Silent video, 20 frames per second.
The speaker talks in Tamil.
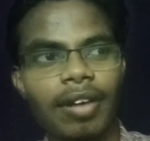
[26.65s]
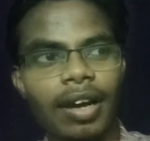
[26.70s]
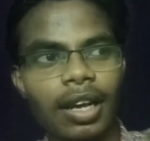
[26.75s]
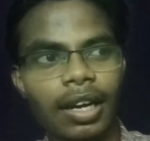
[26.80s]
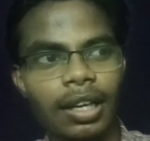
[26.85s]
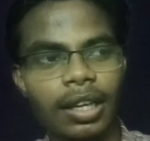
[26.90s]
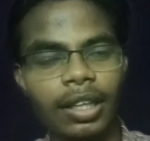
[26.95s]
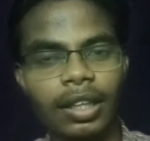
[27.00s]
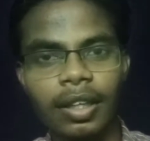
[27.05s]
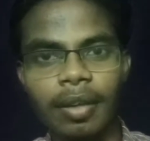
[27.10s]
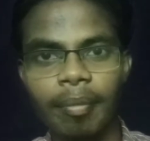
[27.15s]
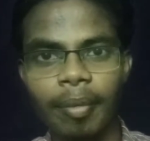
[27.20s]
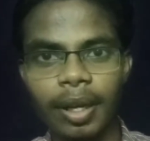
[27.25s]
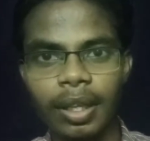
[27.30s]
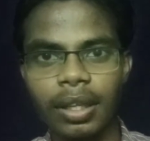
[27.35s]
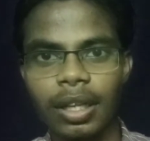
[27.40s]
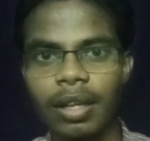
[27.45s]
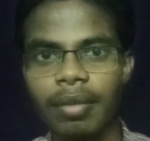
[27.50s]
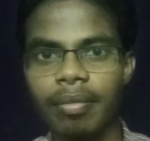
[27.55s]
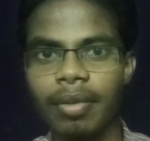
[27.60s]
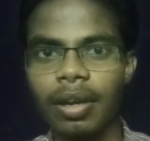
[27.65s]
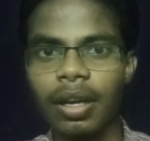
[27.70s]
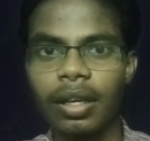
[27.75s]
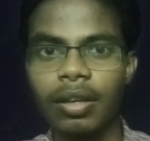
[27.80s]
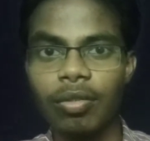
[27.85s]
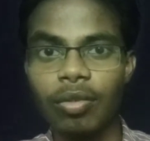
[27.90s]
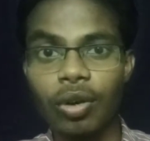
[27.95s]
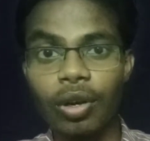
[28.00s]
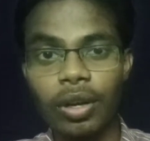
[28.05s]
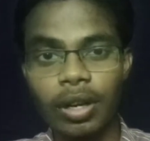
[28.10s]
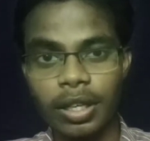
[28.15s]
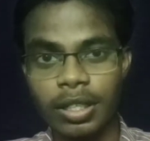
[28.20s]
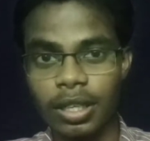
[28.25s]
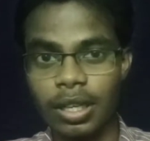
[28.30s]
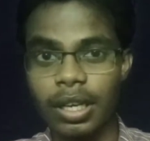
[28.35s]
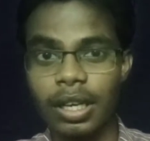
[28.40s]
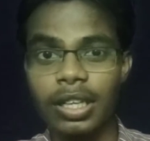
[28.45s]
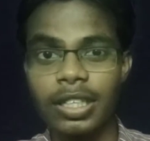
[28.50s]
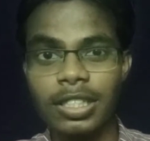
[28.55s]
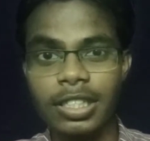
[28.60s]
வேறு எந்த படத்துலையுமே இவ்வளோ எக்
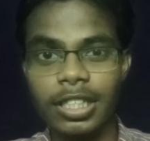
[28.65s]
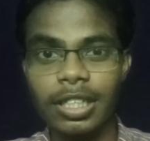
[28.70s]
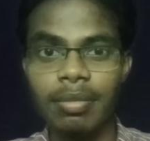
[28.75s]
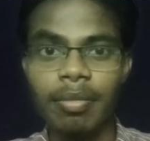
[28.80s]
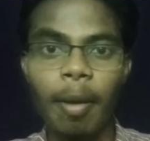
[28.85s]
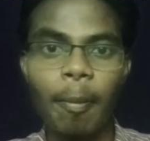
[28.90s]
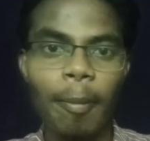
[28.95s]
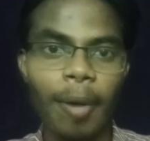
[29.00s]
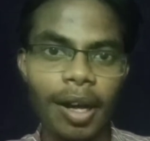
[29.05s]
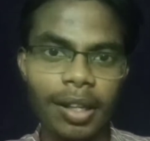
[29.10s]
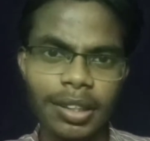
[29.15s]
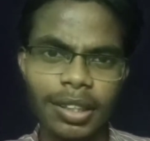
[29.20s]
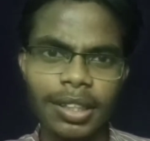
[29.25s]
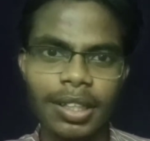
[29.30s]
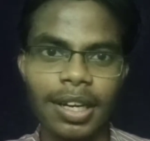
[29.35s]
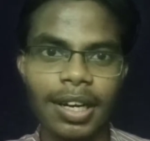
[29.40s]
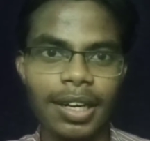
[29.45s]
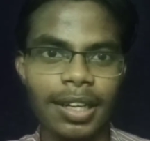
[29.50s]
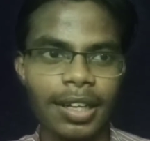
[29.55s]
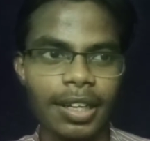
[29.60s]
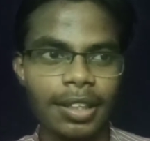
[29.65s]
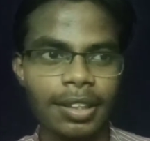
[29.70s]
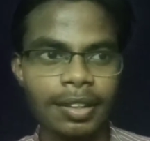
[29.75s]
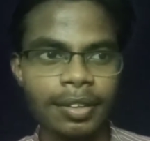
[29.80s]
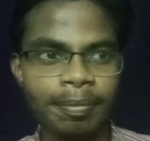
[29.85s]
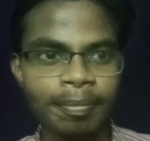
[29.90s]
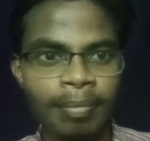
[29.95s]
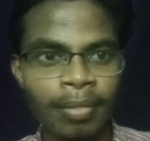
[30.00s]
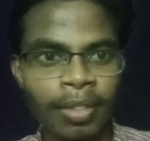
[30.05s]
எக்ஸ்ட்ரீமாக பார்த்தது கிடையாது